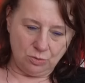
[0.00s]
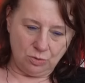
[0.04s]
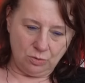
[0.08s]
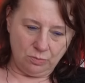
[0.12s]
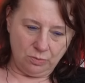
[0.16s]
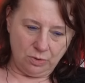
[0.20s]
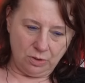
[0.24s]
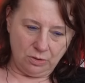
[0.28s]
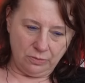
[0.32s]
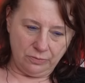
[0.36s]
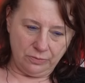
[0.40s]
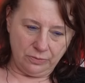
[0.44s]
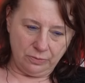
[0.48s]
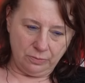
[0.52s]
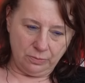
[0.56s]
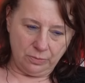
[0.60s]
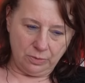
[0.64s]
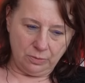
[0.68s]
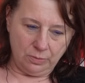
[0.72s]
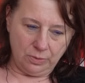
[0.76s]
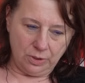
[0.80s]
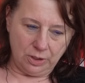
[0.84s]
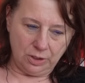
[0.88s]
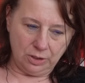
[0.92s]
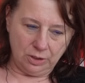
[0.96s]
przełomowym
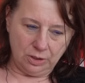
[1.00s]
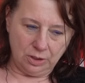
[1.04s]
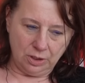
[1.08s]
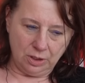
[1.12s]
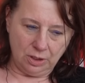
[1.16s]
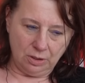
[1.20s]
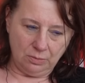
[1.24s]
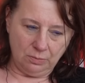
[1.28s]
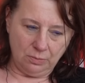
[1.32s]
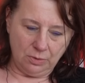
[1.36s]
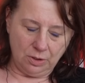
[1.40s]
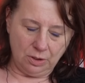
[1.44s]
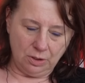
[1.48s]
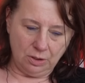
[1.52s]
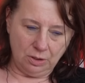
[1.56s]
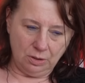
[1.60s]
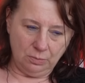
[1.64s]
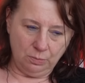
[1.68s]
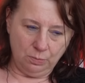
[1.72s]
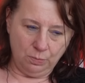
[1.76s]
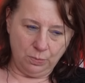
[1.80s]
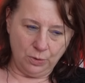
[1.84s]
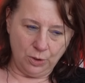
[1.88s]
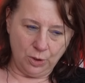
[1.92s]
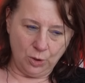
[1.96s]
momentem
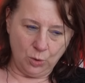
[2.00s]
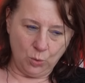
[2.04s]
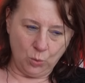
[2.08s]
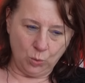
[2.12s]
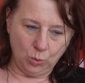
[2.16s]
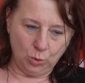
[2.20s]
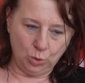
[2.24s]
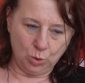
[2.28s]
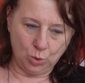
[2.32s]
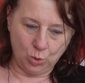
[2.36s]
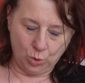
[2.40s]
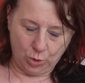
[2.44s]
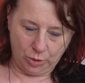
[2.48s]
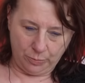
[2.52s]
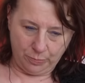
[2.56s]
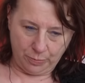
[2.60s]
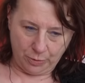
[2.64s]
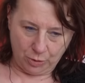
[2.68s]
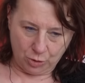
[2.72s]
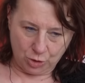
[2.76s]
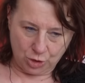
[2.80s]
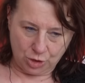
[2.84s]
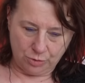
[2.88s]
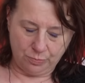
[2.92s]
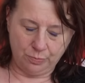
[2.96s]
e, był drugi
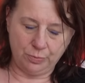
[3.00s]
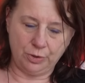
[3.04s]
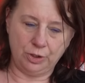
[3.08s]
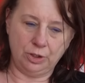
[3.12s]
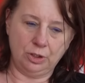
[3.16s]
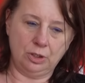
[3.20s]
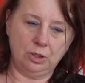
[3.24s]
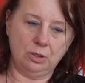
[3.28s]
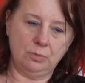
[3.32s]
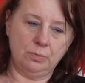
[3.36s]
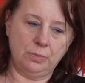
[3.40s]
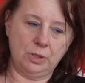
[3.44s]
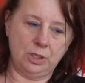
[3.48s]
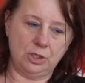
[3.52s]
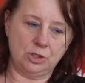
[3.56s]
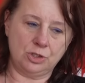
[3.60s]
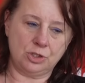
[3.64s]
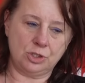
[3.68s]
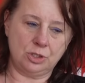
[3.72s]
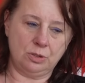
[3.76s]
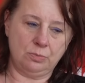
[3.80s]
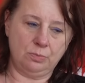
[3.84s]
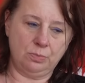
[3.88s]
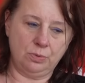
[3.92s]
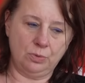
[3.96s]
pogrzeb mojego
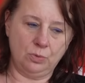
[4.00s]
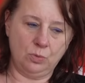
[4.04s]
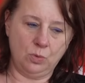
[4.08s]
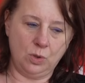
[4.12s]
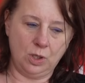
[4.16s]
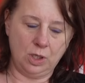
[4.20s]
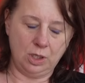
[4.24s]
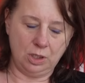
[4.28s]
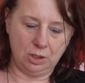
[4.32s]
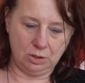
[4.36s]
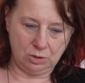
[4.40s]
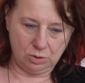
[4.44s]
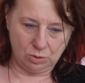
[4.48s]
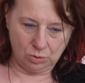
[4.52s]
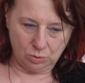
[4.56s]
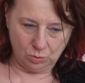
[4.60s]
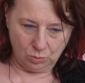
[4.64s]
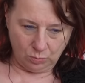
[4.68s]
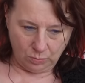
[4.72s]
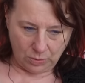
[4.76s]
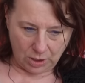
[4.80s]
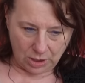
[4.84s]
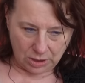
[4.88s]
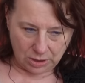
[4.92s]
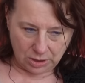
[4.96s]
męża. Była
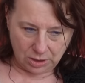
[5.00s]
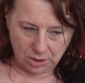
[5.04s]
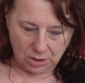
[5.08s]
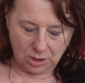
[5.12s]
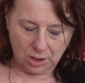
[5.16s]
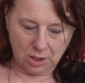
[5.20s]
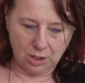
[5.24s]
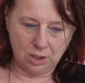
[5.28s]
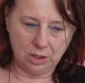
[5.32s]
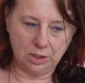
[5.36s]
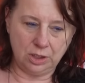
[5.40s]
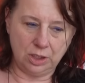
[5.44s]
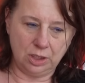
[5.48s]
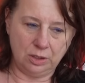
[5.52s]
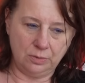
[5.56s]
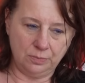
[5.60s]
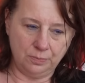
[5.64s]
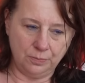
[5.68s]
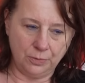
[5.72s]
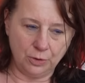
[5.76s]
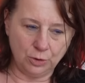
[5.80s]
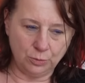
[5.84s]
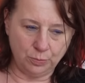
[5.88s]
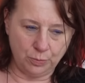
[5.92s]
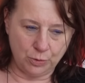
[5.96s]
ekshumacja.
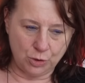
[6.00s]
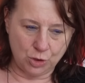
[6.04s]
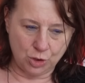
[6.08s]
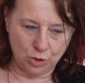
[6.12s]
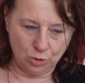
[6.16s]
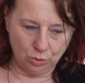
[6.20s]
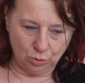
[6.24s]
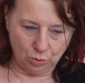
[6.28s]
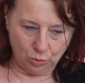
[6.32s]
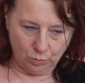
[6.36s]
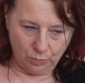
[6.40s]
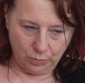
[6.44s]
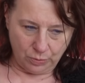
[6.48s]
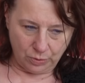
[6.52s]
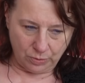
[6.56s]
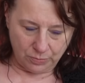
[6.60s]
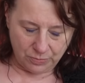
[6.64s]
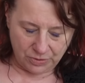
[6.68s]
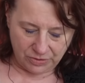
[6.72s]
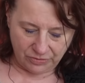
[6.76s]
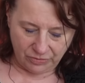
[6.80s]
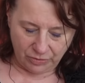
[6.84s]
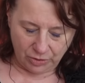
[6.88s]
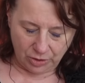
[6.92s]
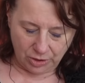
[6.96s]
Ja od początku
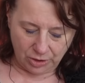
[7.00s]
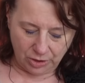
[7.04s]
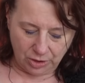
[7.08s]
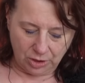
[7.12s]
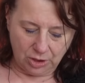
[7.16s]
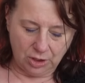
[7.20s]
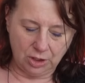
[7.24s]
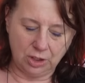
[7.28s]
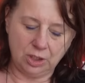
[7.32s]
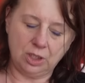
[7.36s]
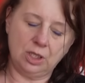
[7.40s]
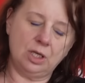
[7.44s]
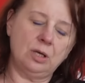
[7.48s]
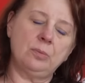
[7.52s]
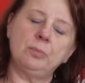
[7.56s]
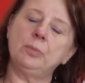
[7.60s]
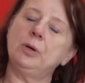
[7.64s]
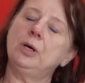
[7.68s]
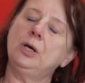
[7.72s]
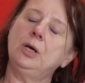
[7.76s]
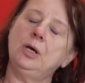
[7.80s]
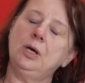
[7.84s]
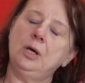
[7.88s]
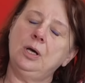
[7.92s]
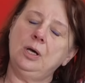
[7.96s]
byłam
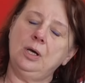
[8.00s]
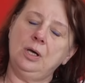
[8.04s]
zwolennikiem